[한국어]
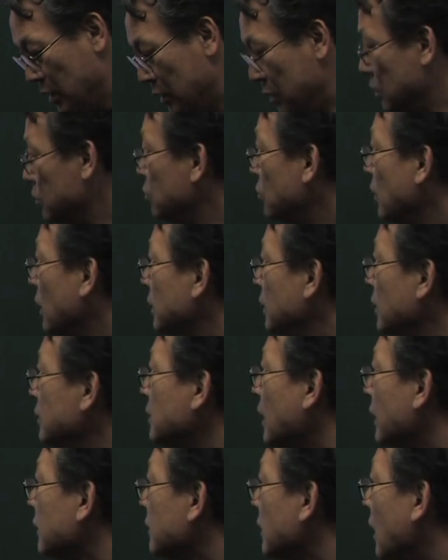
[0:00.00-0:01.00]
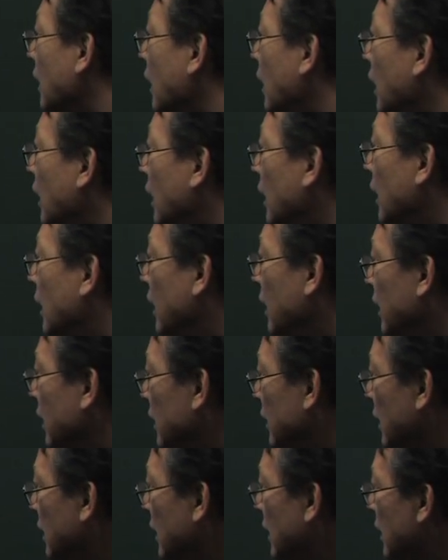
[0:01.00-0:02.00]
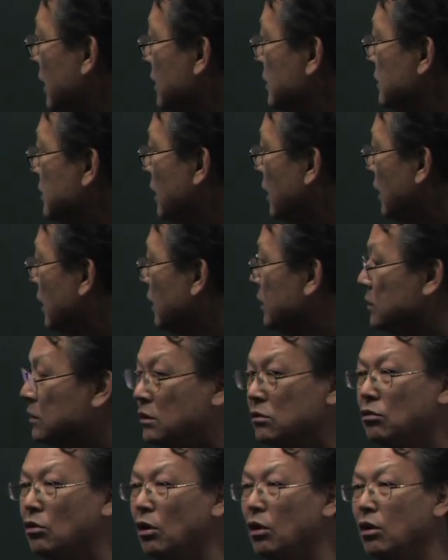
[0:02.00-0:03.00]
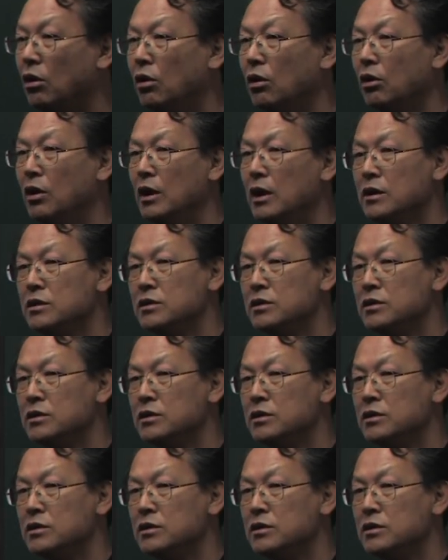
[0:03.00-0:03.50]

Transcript: 기울여야 되지 않나 하는 생각이 들고